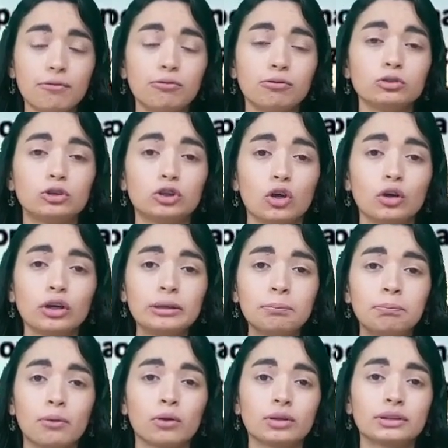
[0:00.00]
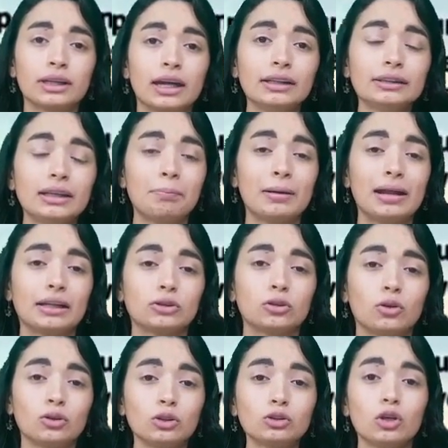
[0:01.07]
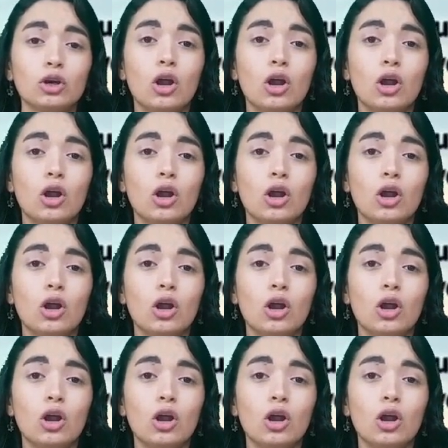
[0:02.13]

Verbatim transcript: función importante para todos